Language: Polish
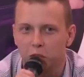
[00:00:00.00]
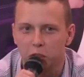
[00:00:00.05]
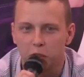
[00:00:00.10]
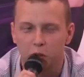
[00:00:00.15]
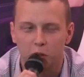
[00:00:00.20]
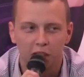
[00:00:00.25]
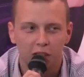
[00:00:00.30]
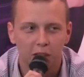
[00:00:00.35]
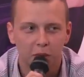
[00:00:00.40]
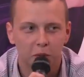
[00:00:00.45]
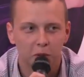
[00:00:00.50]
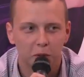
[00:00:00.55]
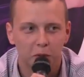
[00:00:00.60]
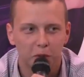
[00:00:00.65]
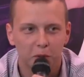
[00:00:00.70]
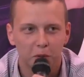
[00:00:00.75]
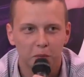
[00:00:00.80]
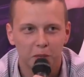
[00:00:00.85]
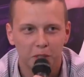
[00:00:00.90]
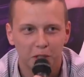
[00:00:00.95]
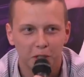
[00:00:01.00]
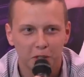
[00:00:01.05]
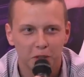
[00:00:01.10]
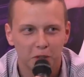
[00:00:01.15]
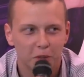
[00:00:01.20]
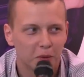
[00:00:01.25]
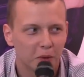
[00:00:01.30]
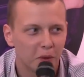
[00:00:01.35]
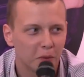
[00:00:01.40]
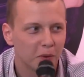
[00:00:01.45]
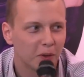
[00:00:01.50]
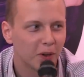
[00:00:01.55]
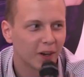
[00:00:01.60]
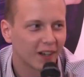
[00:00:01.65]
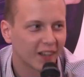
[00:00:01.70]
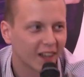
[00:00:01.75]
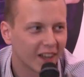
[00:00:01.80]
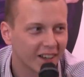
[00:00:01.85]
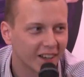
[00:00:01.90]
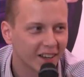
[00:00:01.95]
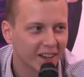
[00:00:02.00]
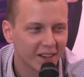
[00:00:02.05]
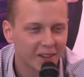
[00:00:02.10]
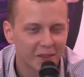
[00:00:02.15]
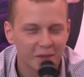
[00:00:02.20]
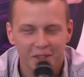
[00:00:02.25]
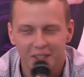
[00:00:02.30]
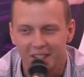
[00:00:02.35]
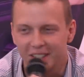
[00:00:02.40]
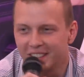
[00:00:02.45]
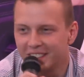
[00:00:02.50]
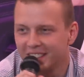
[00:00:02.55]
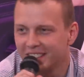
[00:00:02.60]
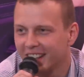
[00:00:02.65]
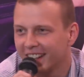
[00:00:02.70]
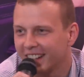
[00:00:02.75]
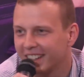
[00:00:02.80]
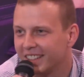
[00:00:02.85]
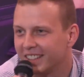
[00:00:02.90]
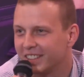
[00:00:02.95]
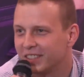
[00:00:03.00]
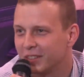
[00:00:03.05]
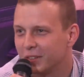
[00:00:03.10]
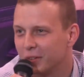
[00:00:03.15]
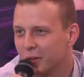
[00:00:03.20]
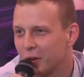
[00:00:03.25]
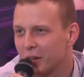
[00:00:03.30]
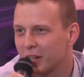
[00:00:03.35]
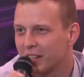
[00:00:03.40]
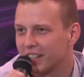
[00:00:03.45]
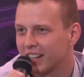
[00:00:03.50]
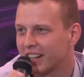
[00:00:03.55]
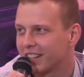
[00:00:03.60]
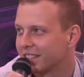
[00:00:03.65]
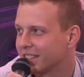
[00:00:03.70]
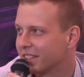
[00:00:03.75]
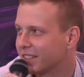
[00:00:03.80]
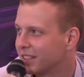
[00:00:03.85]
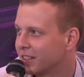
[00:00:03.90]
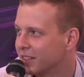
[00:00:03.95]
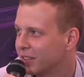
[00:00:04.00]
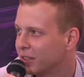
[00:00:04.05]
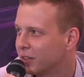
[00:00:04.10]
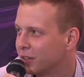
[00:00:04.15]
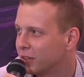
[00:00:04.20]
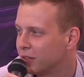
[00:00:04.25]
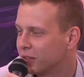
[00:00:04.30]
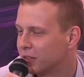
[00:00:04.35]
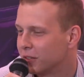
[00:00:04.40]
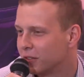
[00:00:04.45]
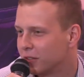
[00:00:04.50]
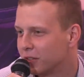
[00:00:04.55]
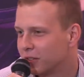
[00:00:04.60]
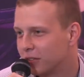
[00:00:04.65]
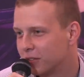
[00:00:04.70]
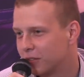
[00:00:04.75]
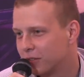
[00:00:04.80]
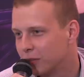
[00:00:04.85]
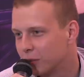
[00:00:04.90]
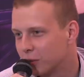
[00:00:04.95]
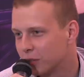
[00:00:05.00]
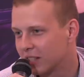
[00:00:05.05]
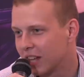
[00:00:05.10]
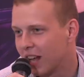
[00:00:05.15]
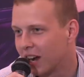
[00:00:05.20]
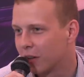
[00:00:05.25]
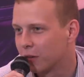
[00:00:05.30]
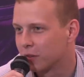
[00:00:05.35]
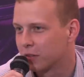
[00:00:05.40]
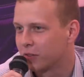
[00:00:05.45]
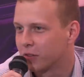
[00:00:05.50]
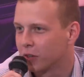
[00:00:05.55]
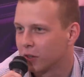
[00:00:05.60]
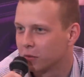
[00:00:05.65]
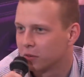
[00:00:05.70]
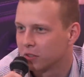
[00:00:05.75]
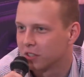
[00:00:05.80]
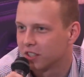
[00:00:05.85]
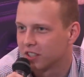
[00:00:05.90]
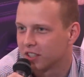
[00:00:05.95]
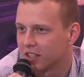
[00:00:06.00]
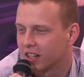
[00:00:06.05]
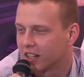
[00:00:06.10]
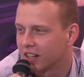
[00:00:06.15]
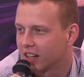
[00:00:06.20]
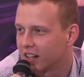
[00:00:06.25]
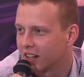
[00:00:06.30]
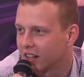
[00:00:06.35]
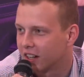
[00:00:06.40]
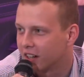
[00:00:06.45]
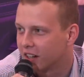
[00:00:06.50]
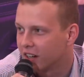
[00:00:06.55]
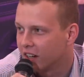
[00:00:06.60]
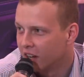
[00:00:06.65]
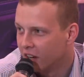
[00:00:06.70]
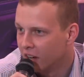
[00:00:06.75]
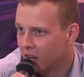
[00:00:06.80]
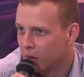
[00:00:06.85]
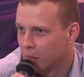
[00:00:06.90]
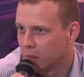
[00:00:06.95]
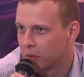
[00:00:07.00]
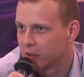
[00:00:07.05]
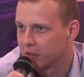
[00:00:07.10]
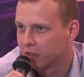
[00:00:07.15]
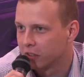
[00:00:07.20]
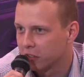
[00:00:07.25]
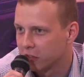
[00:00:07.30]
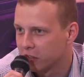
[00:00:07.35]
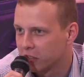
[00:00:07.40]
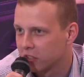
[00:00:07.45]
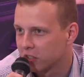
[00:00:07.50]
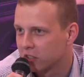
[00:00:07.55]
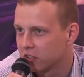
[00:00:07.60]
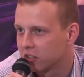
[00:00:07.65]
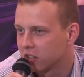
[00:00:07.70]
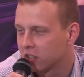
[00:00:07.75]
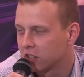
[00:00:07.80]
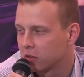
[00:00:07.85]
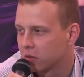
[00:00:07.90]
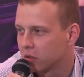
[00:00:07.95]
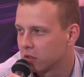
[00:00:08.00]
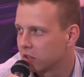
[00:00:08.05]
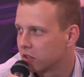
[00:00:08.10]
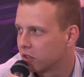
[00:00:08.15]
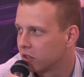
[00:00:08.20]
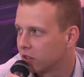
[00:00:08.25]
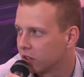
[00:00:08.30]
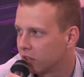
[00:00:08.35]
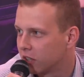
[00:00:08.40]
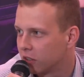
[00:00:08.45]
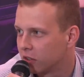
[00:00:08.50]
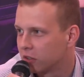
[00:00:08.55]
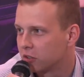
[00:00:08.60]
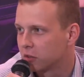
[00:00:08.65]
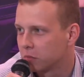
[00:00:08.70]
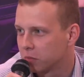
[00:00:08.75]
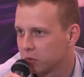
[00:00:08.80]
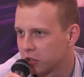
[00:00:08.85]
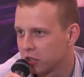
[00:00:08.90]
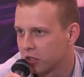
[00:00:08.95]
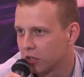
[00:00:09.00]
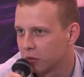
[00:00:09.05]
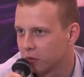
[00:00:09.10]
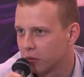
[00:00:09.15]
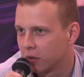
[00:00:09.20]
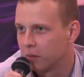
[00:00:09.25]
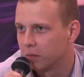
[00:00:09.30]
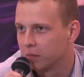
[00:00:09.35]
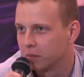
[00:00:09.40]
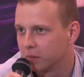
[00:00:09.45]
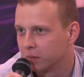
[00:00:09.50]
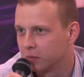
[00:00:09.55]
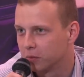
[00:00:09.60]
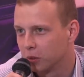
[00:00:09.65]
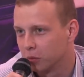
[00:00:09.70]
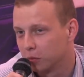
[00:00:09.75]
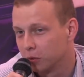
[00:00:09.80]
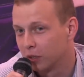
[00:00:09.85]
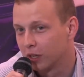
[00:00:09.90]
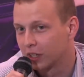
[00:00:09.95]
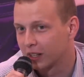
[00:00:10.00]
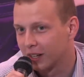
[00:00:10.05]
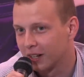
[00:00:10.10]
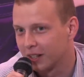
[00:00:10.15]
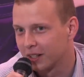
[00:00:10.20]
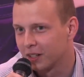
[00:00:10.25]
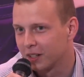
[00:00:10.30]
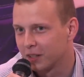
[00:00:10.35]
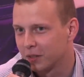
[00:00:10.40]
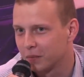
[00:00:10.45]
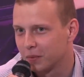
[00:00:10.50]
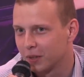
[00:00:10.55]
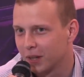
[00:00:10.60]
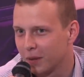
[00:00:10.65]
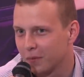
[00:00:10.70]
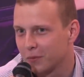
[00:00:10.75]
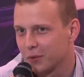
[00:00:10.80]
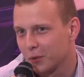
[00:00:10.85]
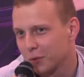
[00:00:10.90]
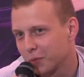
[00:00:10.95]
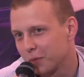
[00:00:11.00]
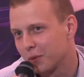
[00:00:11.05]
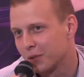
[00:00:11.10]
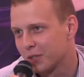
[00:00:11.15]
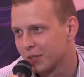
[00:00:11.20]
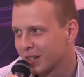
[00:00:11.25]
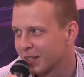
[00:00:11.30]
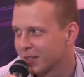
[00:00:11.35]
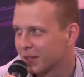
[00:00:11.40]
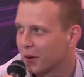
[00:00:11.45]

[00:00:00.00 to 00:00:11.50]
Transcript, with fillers: przykładem, który przychodził do biura karier i przez jakiś długi czas ustalał swoją ścieżkę kariery, ponieważ wszystko zaczęło się od tego, że przyszedłem do biura kariery i spytałem, co tu można